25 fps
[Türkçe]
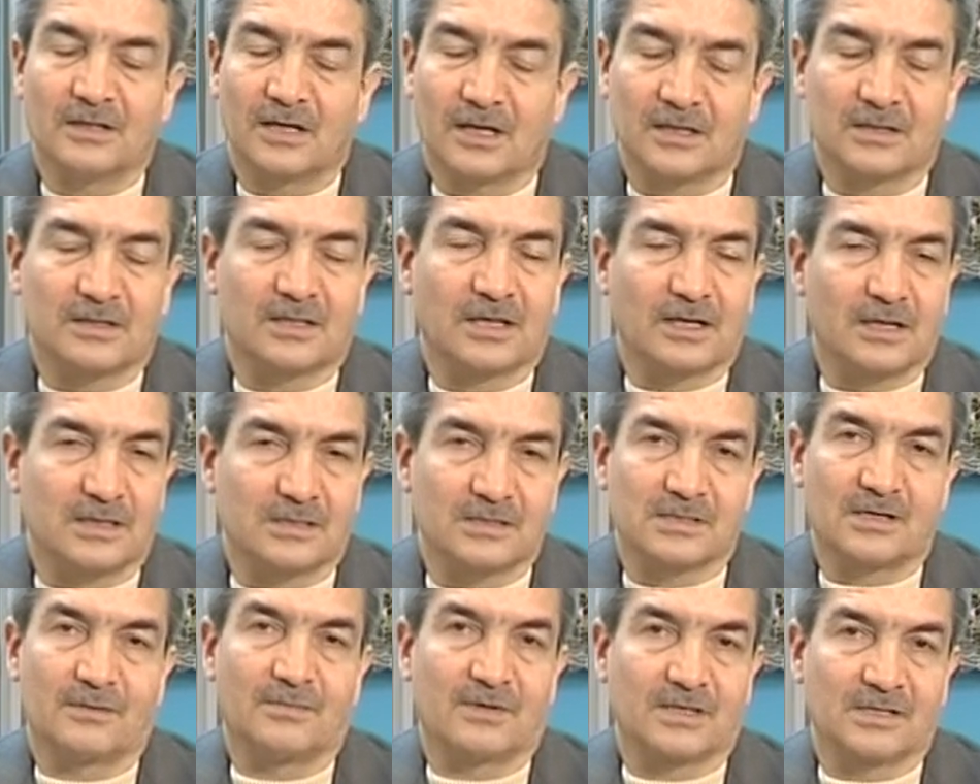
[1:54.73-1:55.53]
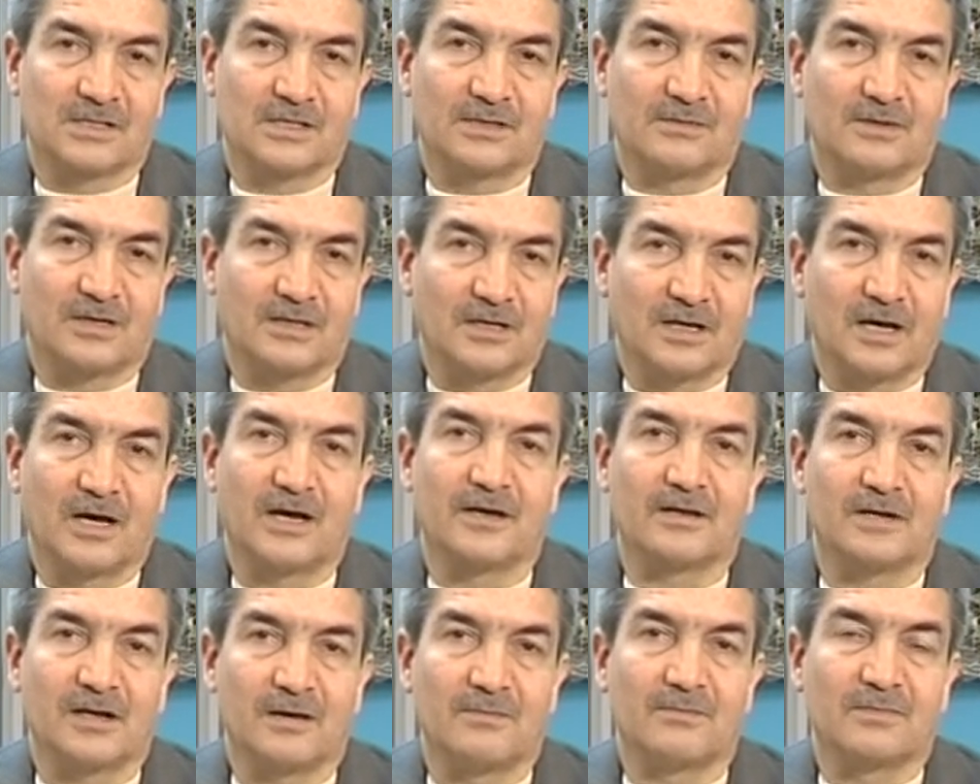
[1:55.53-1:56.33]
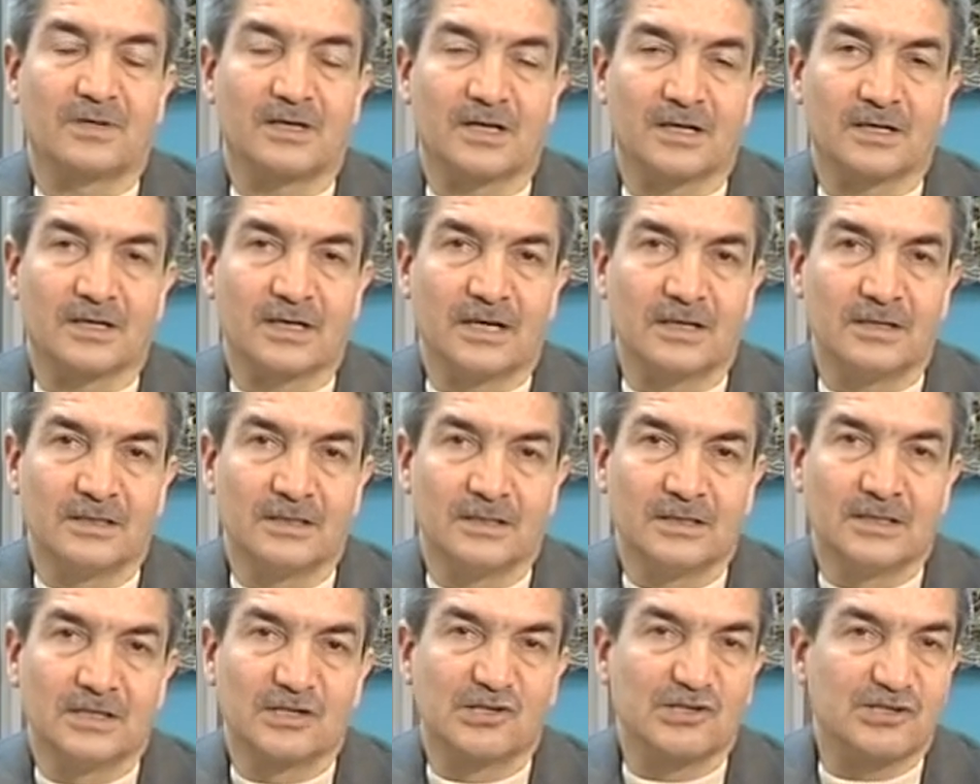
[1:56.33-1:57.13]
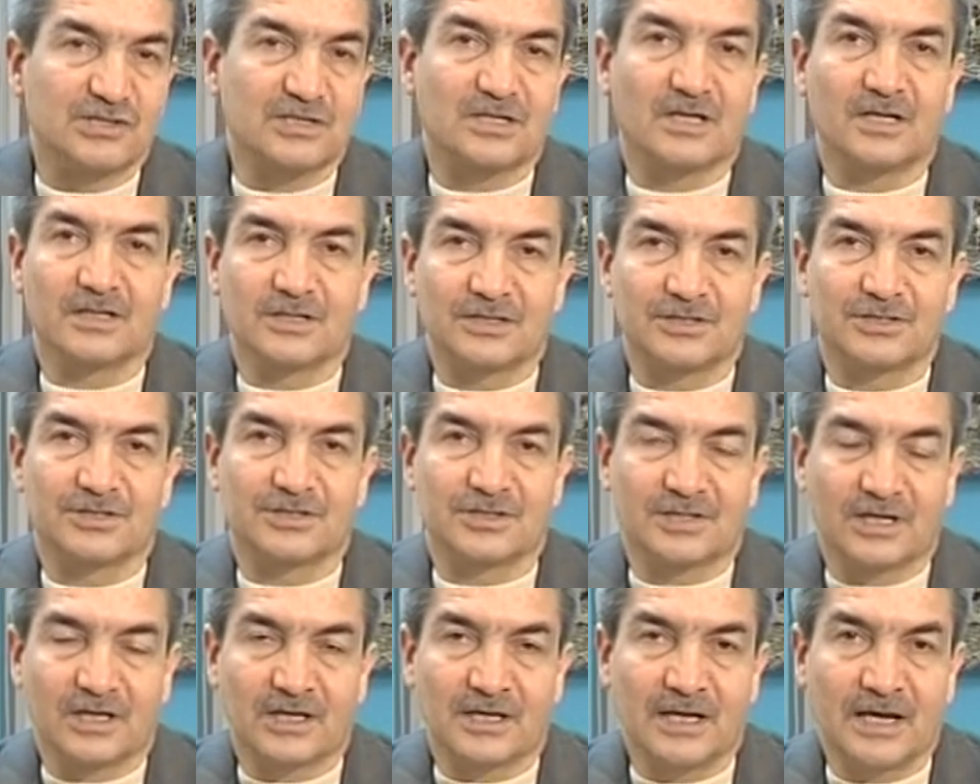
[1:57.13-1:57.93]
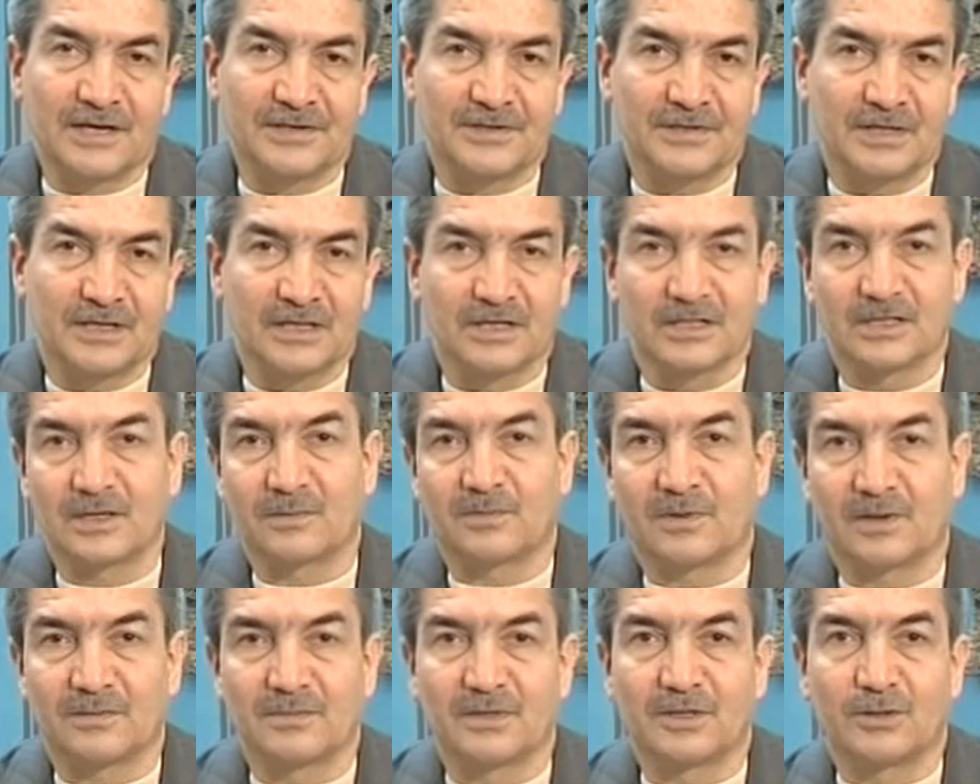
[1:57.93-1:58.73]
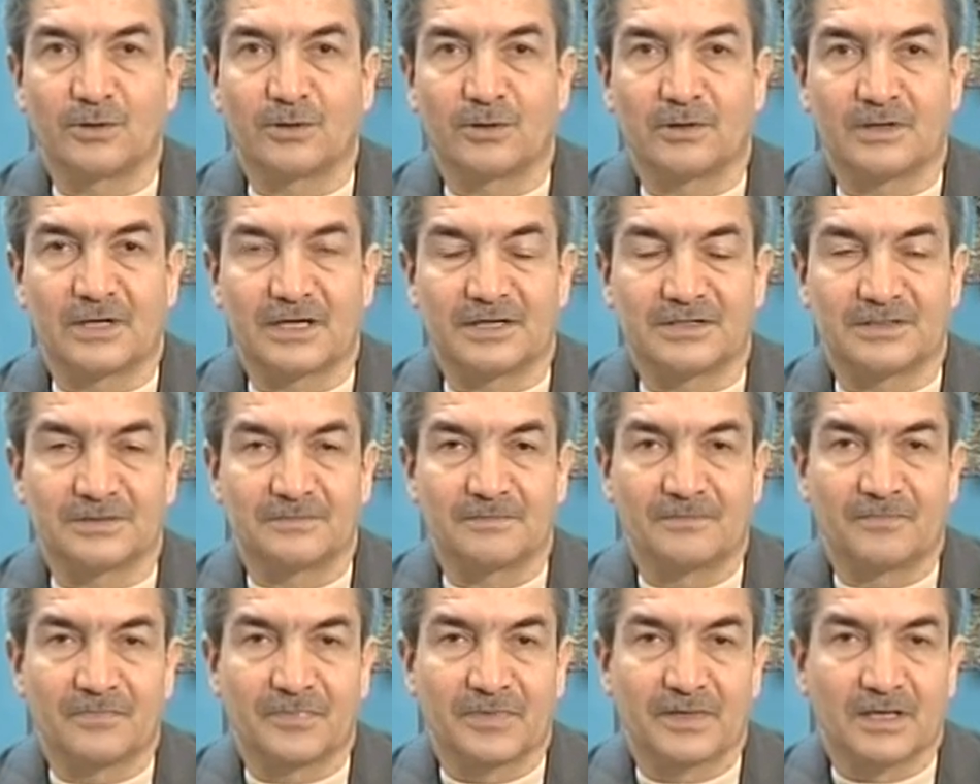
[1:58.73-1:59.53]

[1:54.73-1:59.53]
hatta zaman zaman hayran bırakan sıra dışı şeyler yapabiliyorlar.